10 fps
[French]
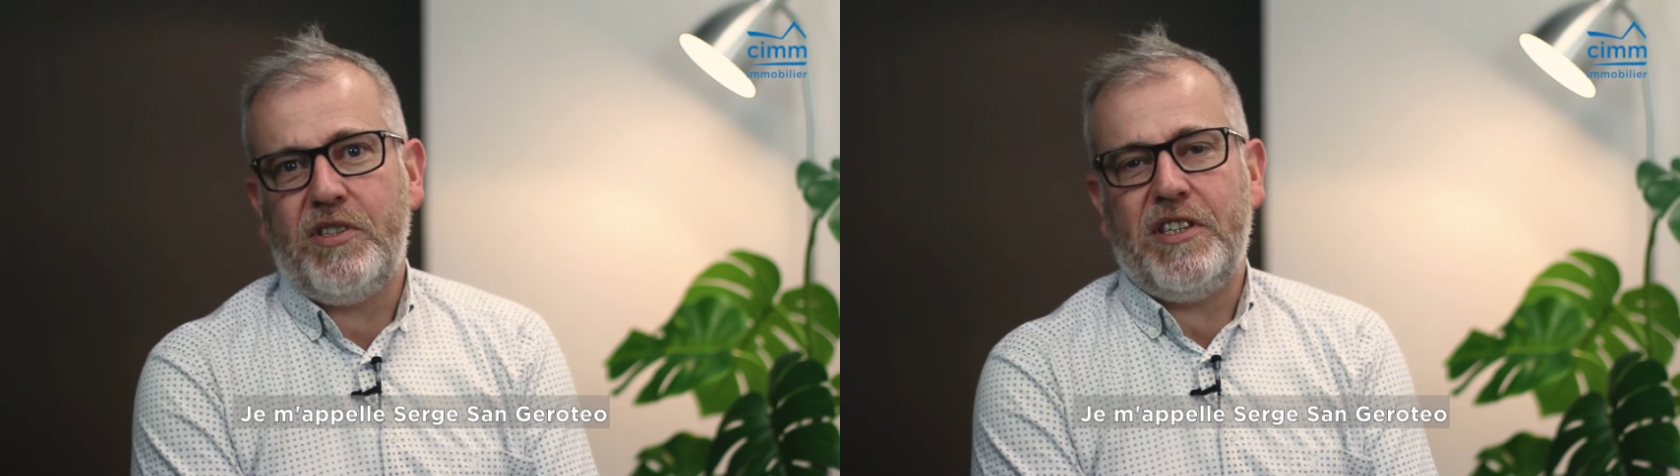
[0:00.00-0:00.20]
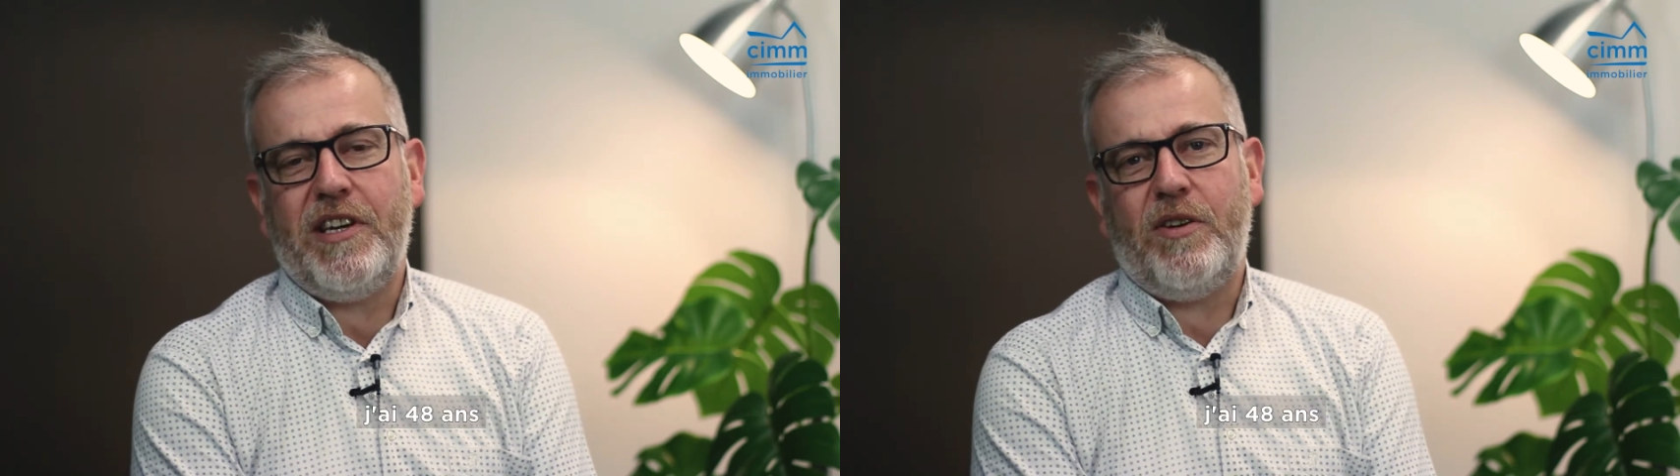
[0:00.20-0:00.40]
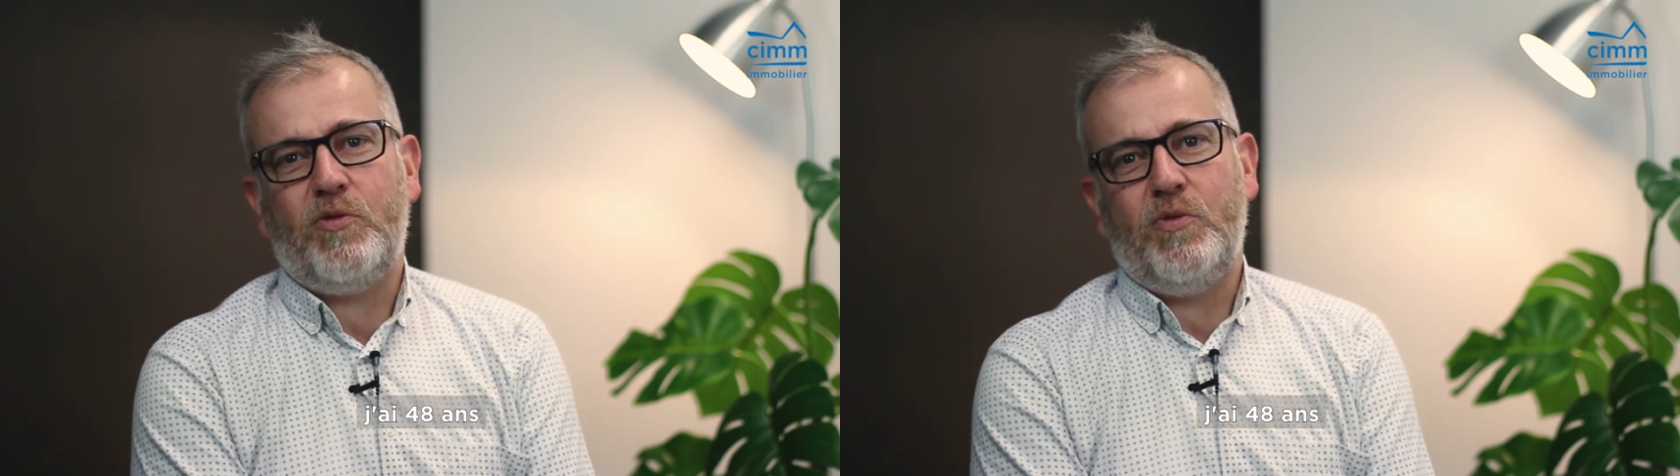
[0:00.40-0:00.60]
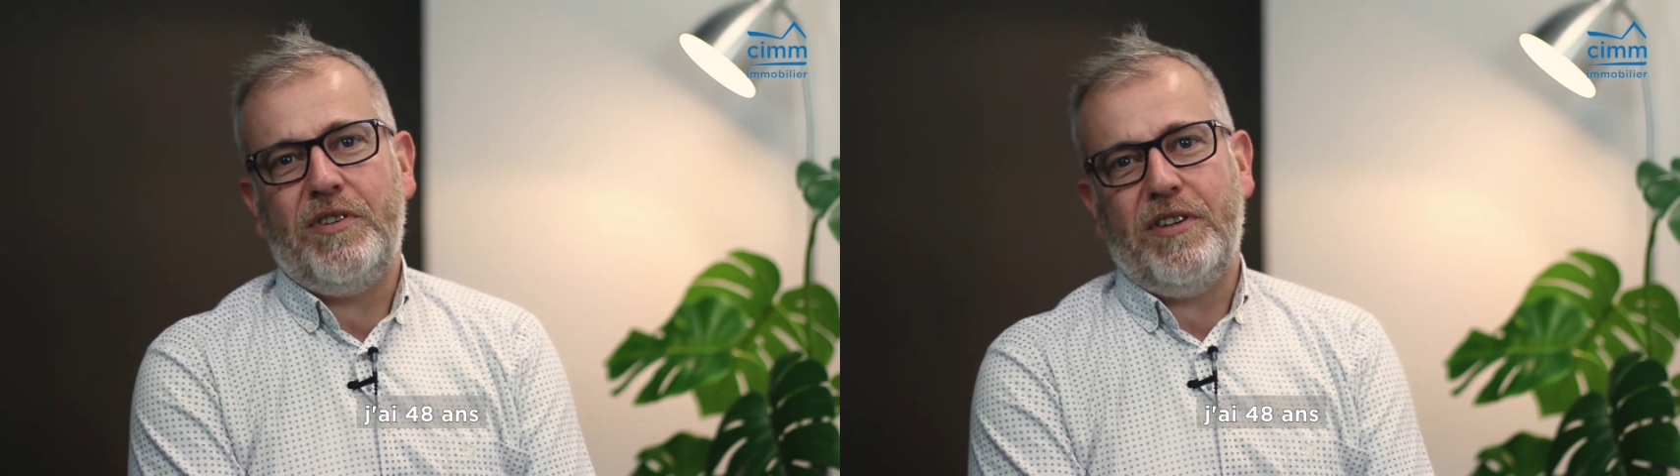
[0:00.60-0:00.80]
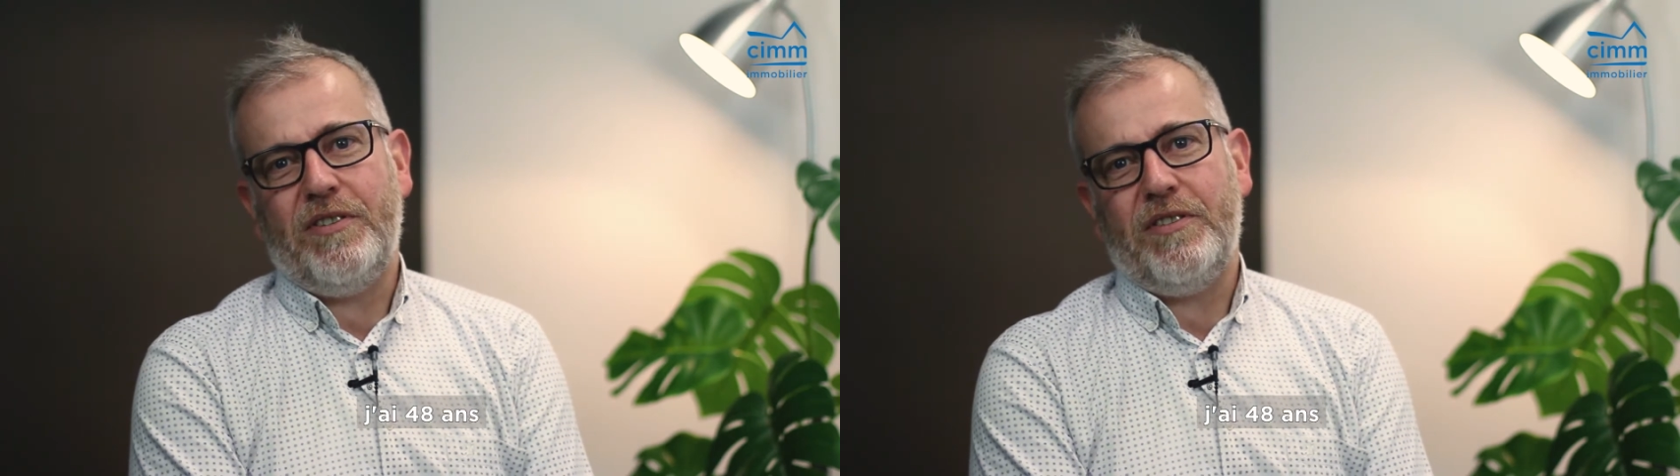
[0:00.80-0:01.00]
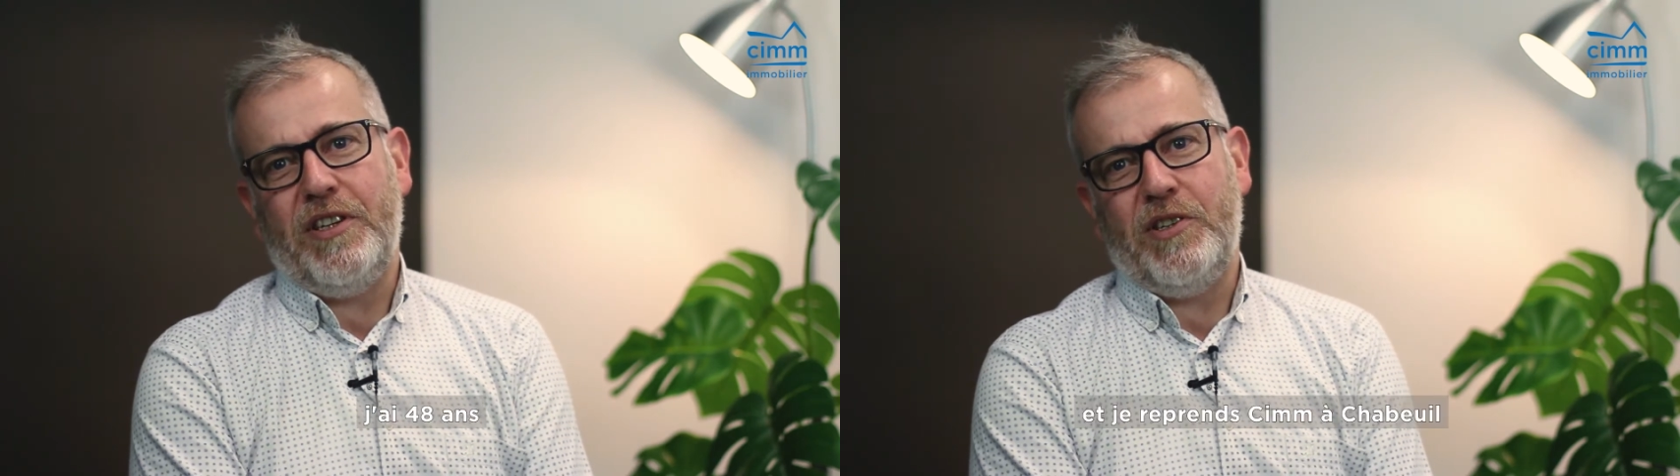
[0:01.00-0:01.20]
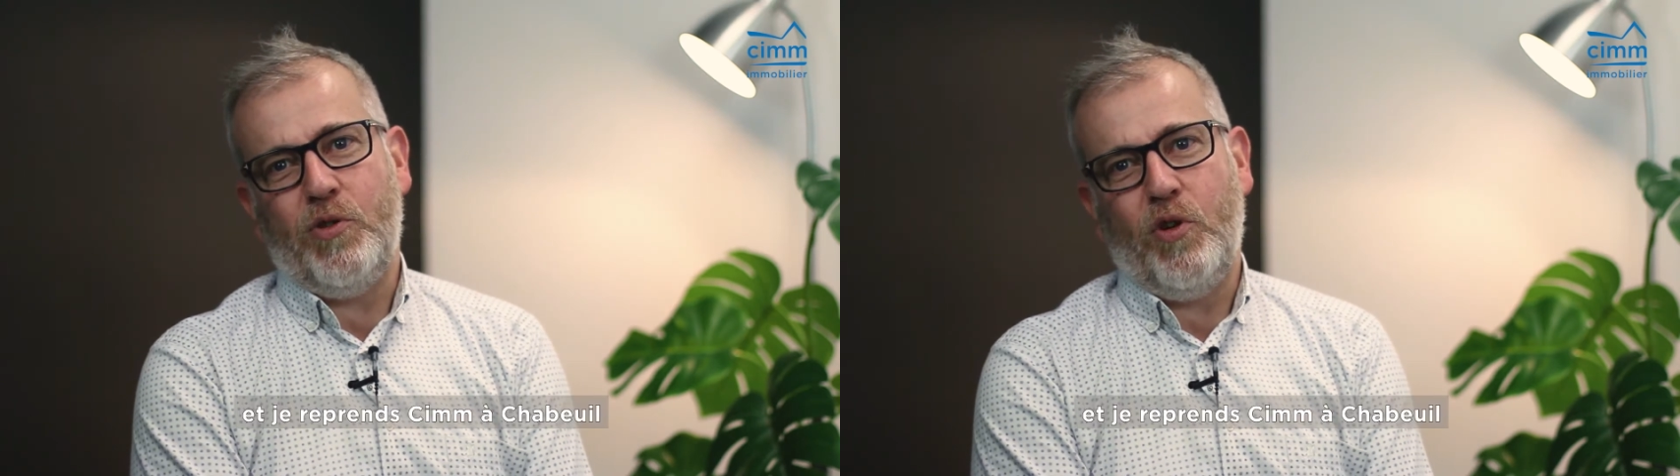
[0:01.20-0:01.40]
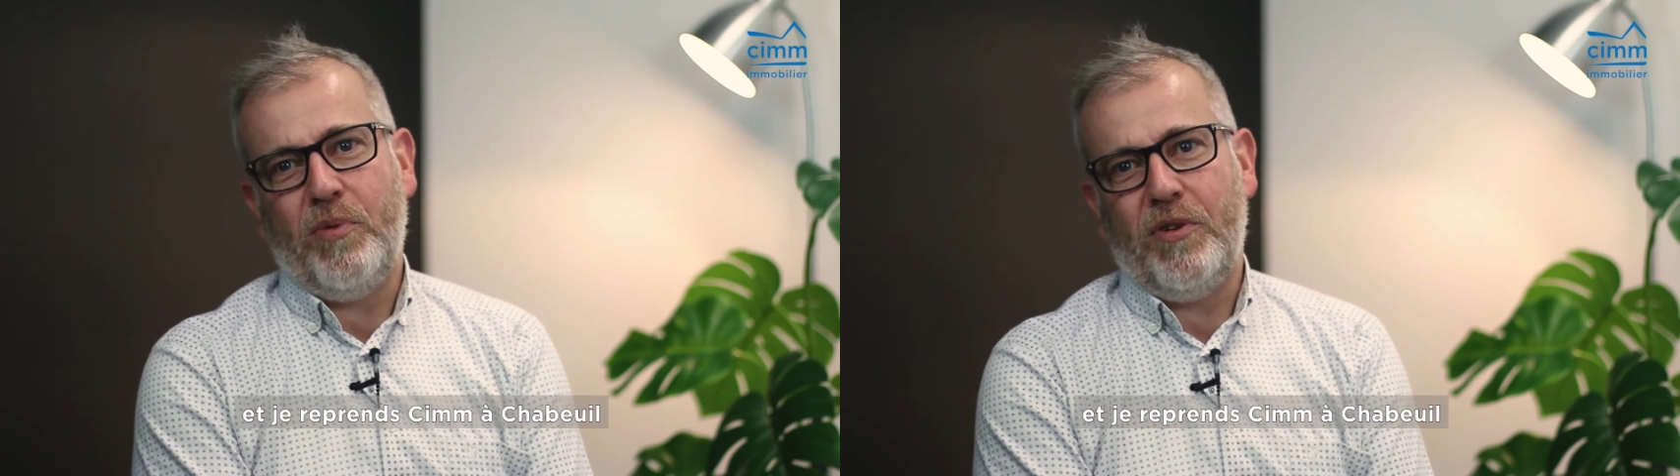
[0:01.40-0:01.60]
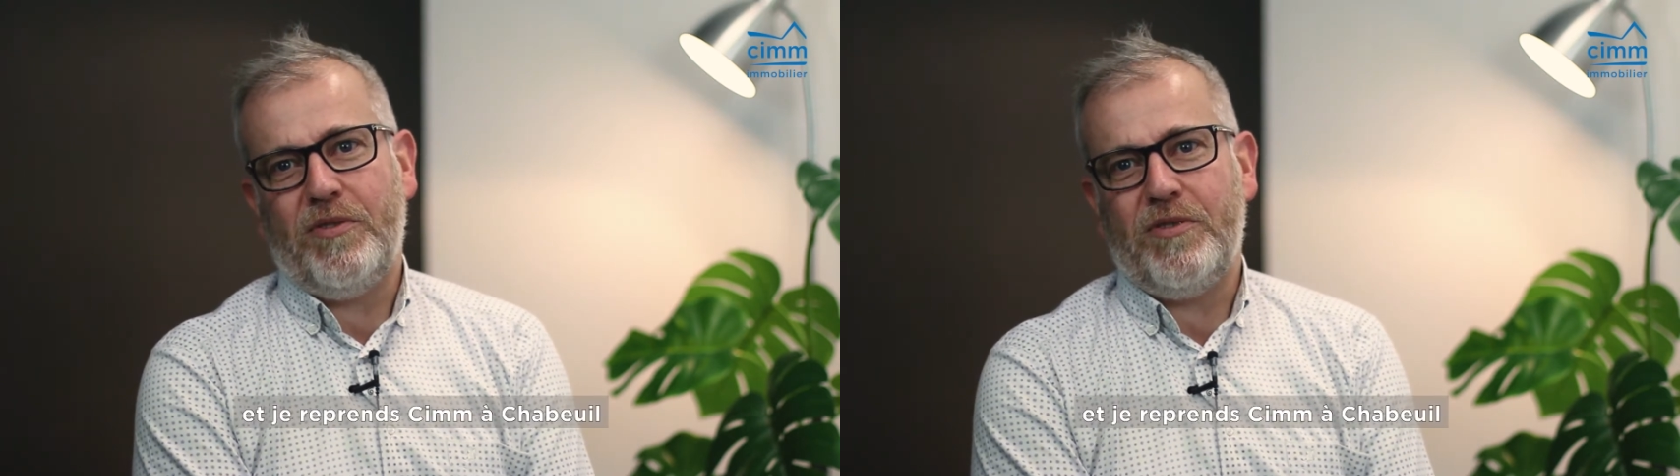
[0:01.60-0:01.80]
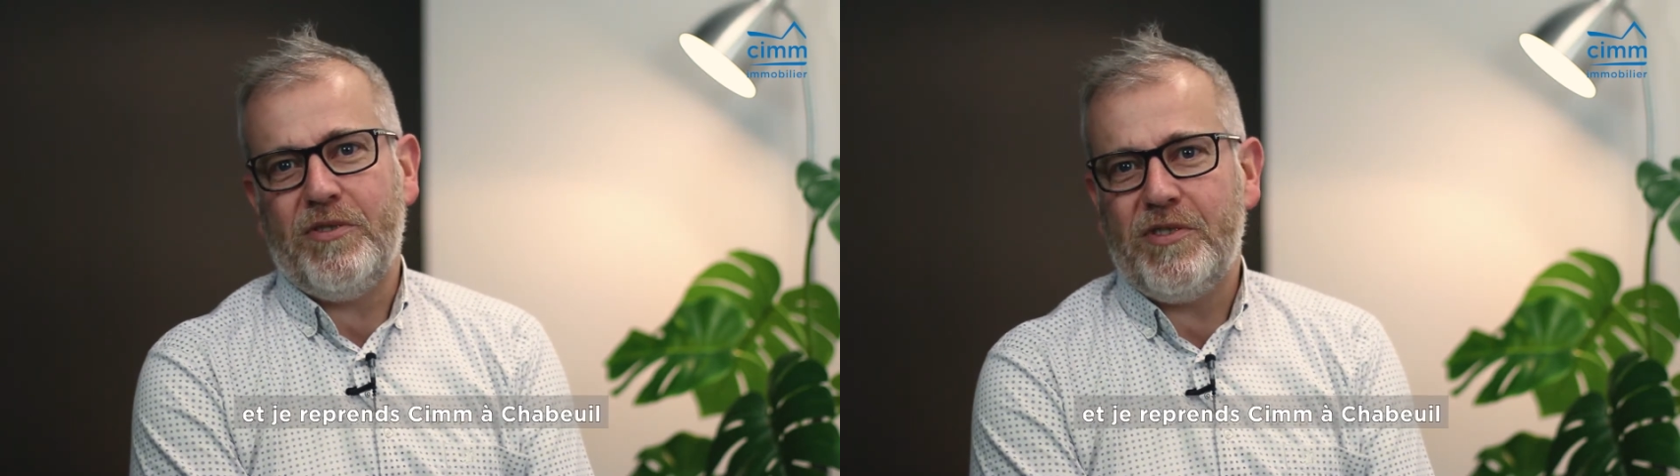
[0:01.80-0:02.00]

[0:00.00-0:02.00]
j'ai 48 ans et je reprends euh,